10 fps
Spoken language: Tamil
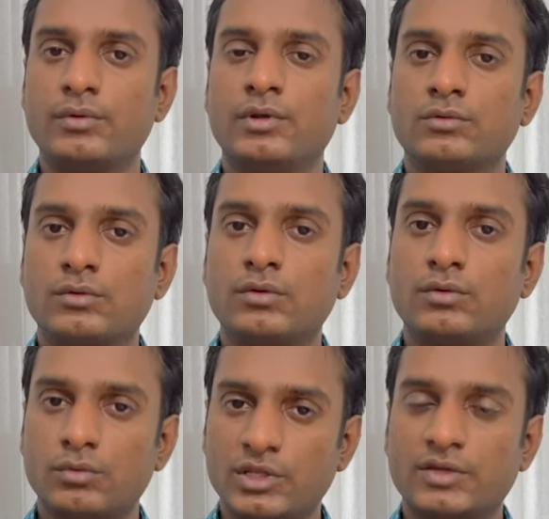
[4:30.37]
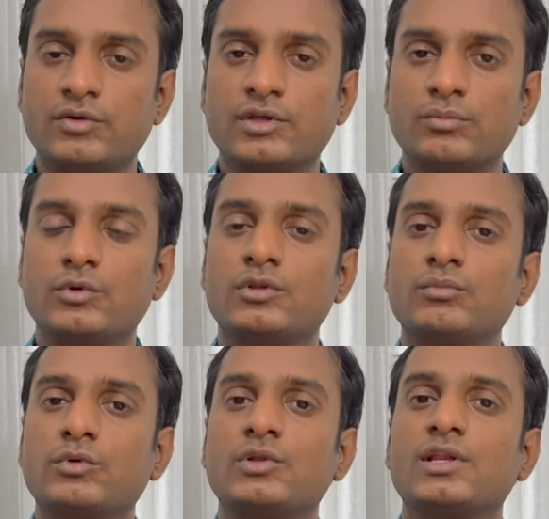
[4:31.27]
ஸோ குளிக்க வைக்கும்போது
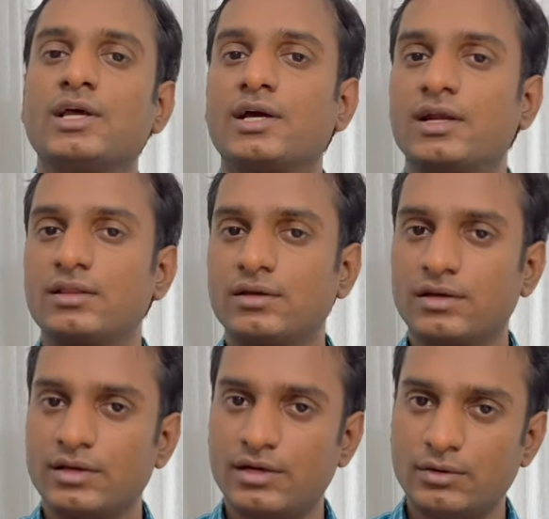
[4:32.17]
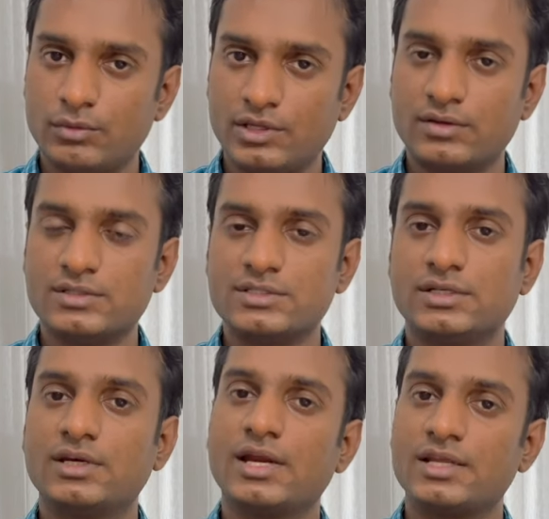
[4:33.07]
முதல்ல கழுத்துக்கு கீழே குளிக்க வச்சுட்டு
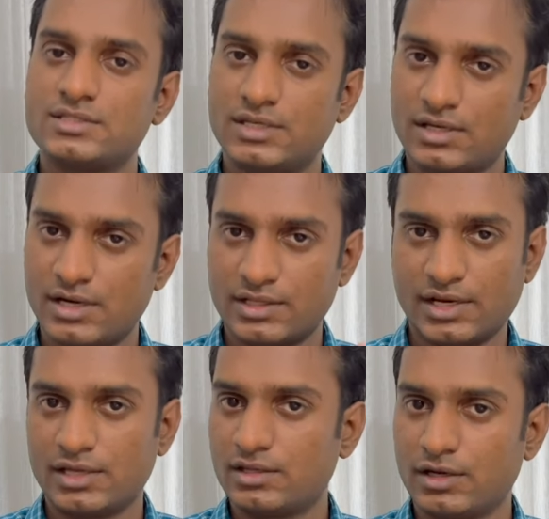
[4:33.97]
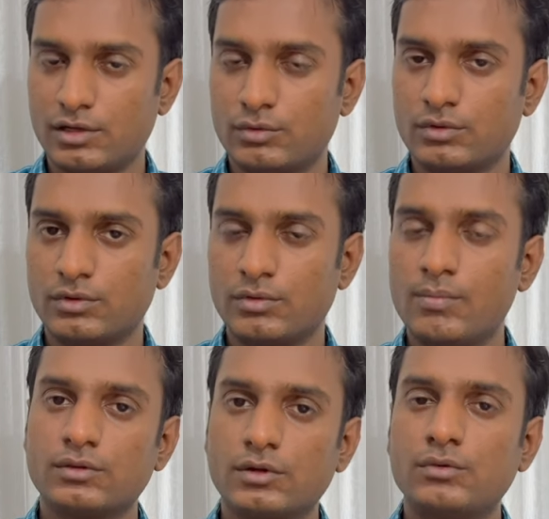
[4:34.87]
கடைசியாக க தலைக்கு தண்ணி ஊற்றணும்
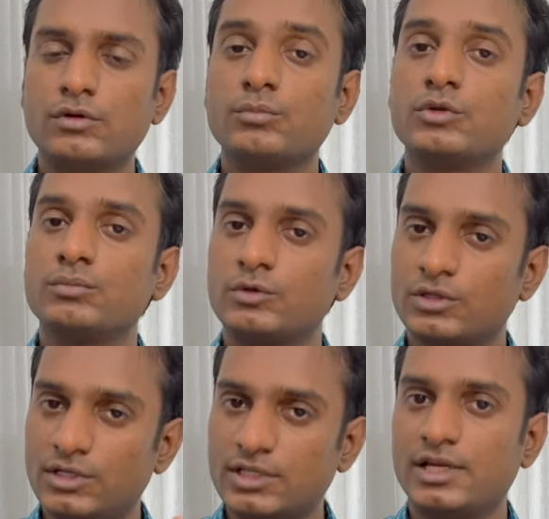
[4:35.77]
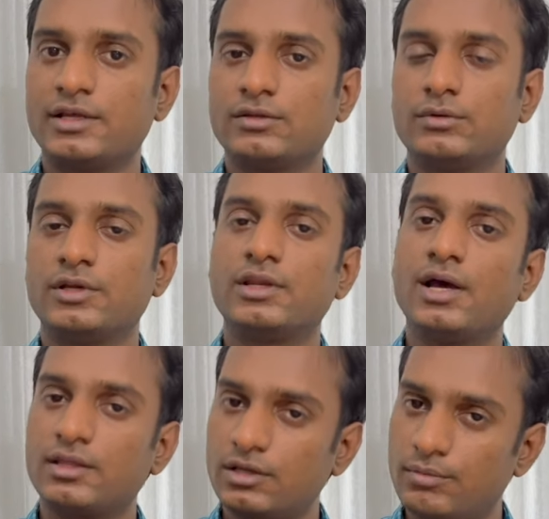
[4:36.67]
தோட்டும் போது முதல்ல தலையை தோட்டிட்டு
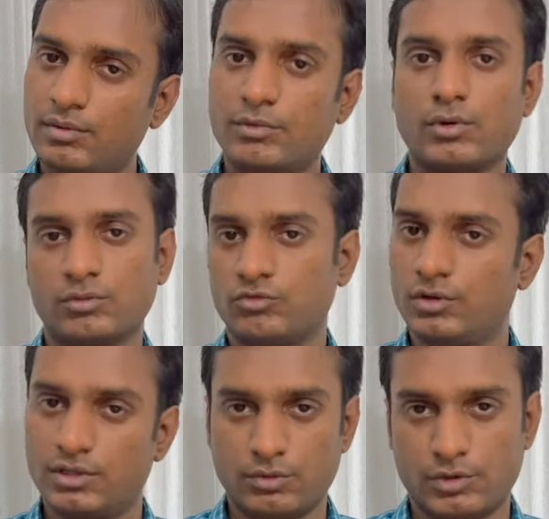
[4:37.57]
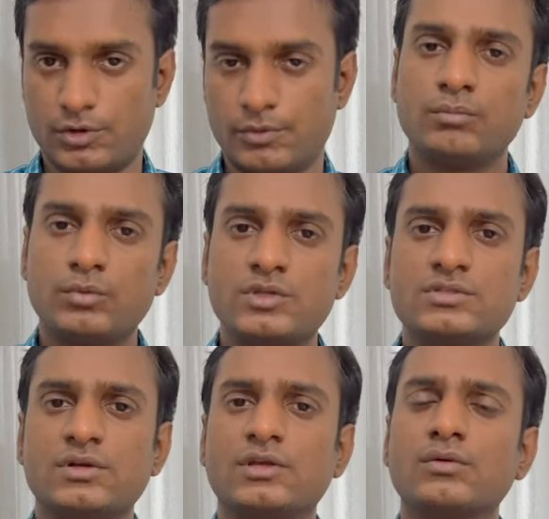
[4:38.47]
அதுக்கப்புறமா உடம்பு ஃபுல்லாக தோட்டணும் முடிஞ்ச
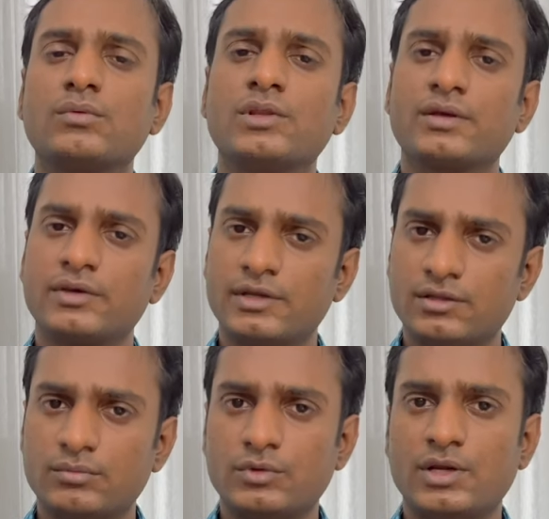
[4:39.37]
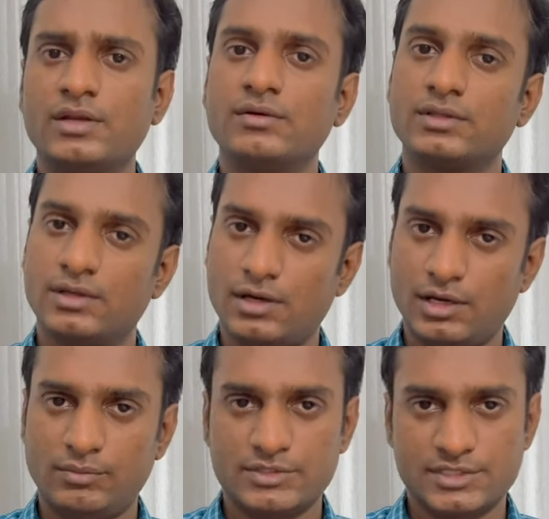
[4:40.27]
வரைக்கும் குளிக்க வைக்கிறதுக்கு முன்னாடி வந்து ஆயில்
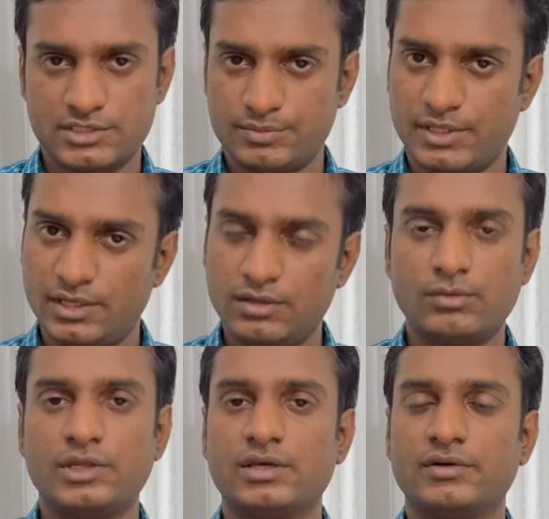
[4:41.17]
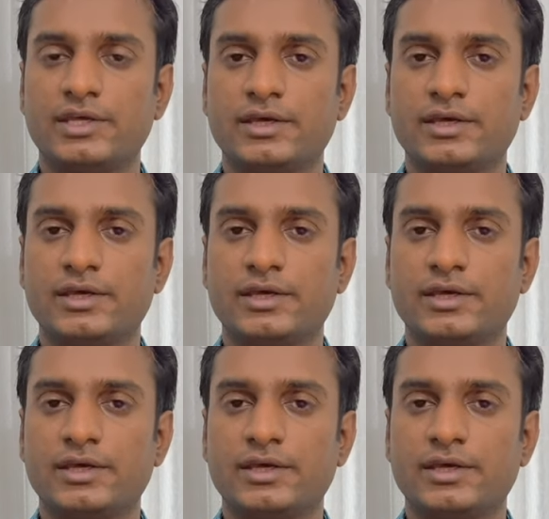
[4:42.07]
மசாஜ் பண்ணிவிட்டு குளிக்க வைங்க